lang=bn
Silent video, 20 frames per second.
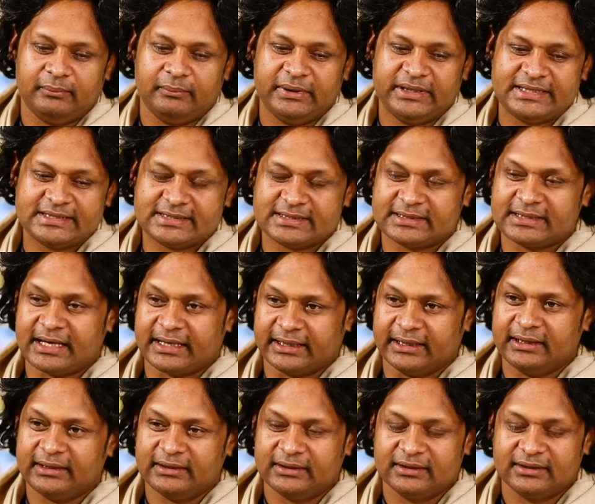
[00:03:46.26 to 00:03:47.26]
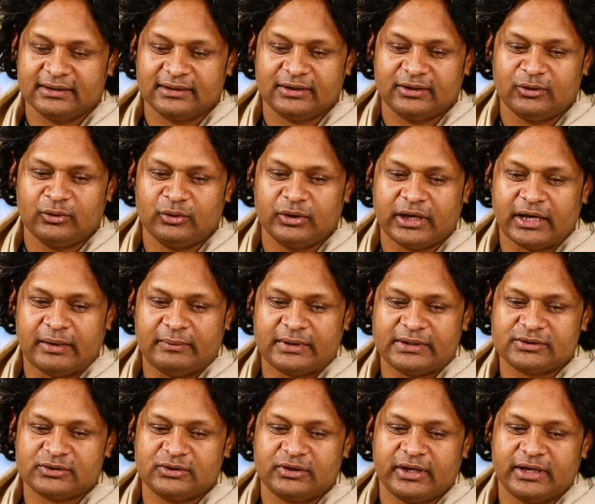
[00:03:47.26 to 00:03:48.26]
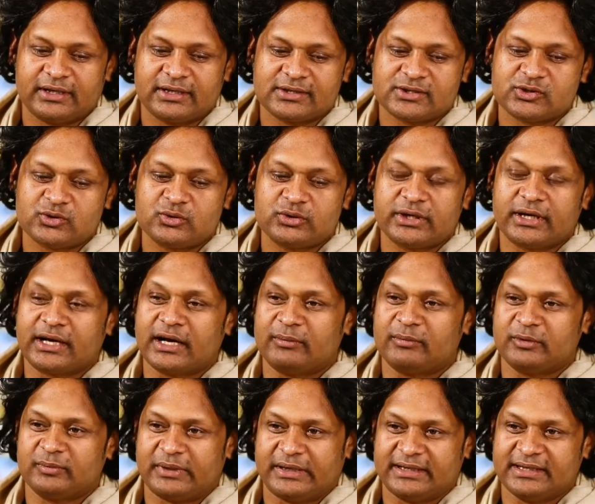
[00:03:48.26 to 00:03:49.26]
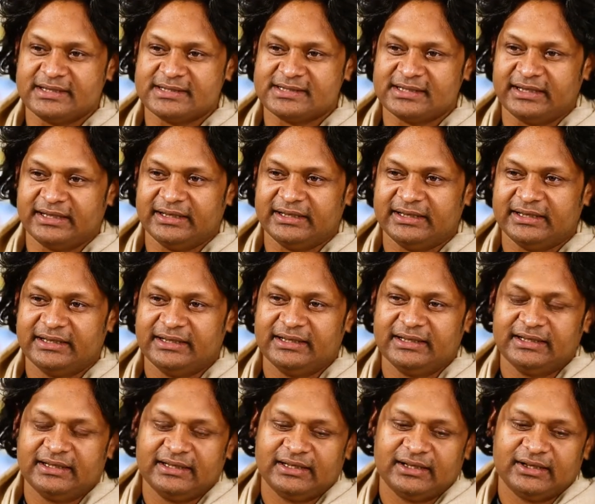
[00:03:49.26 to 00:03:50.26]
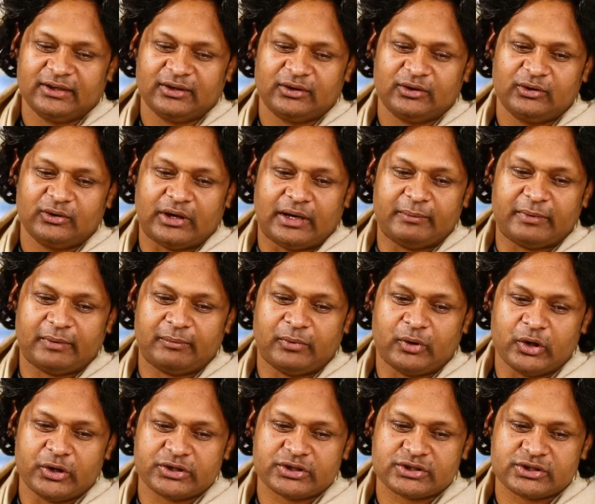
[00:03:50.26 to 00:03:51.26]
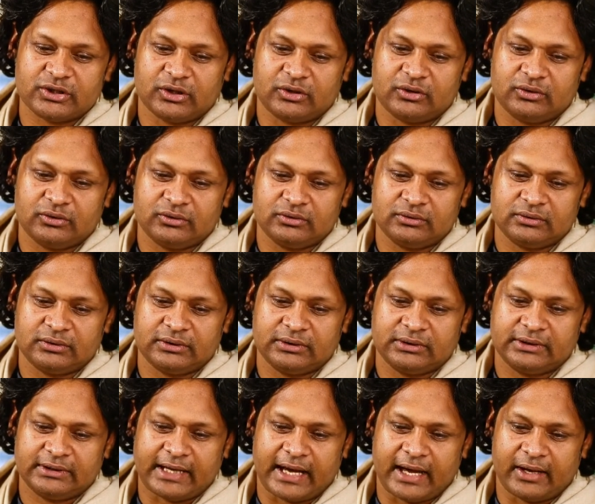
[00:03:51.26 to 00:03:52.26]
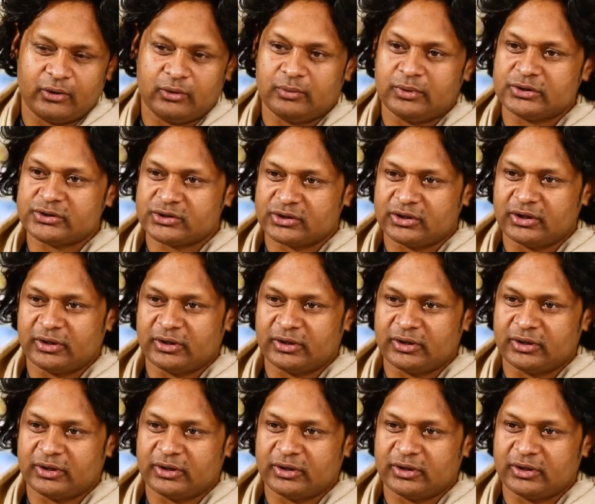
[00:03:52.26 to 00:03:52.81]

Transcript: বিদেশে থাকেন তো উনি আমার জন্য একটা স্যুটের কাপড় পাঠিয়েছিলেন তো আমার বয়স তখন তেরো বছর